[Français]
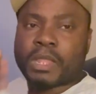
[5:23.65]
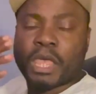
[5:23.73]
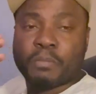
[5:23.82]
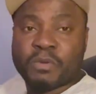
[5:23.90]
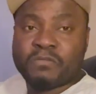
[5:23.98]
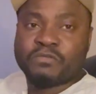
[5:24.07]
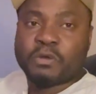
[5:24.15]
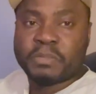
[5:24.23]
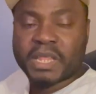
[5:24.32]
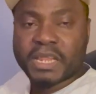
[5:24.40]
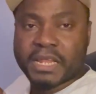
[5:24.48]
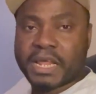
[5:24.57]
Et puis, vous
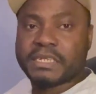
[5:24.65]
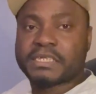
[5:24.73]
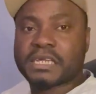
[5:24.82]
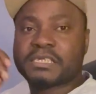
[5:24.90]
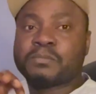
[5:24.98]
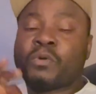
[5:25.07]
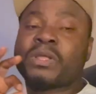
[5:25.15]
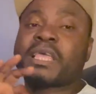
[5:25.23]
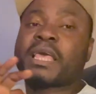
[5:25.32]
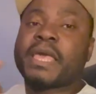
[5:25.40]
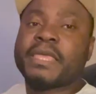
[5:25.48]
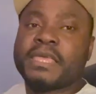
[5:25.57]
obtenez la licence pour
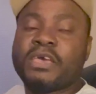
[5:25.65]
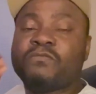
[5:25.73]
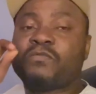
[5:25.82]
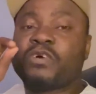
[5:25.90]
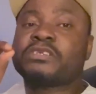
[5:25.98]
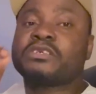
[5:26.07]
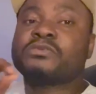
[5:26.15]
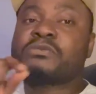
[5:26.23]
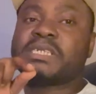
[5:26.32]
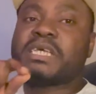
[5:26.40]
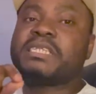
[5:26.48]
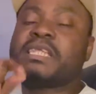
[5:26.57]
créer votre
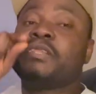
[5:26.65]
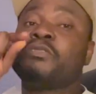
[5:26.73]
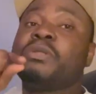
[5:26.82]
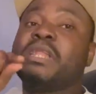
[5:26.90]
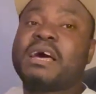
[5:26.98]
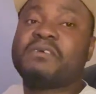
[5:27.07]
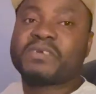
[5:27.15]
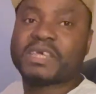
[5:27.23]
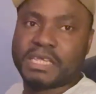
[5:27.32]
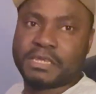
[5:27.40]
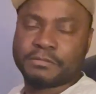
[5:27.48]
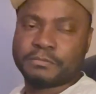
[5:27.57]
société de laverie,